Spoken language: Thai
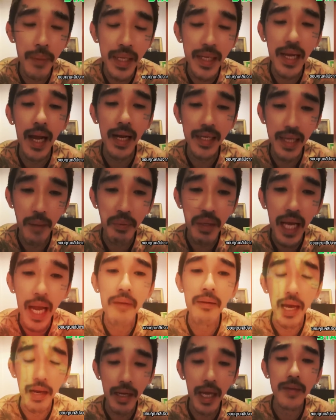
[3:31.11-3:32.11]
เป็นการกระทำที่ก้า
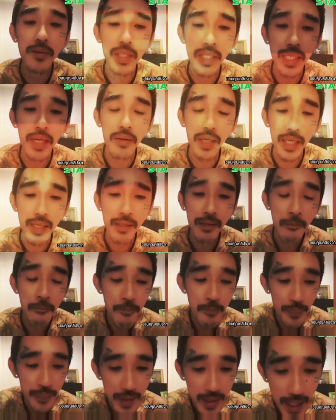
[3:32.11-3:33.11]
วร้าวแค่คนเดียวเลย
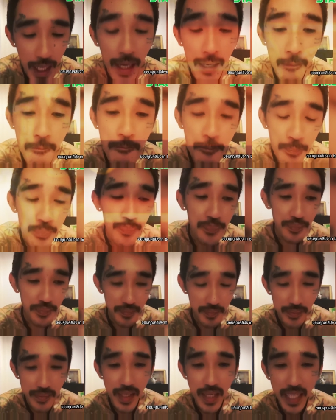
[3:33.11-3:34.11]
นะ
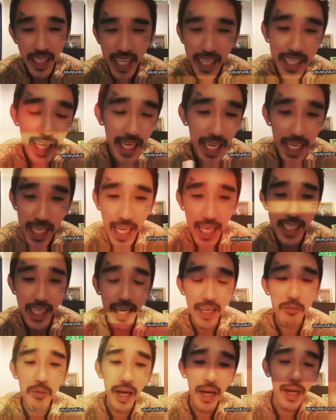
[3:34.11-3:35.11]
คิดกันเล่นๆ
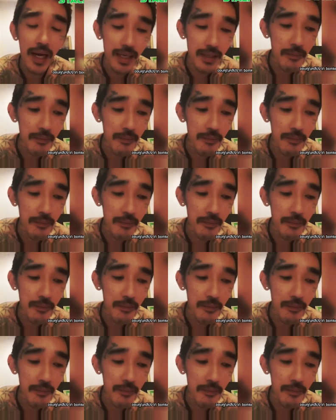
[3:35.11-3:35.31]
นะว่า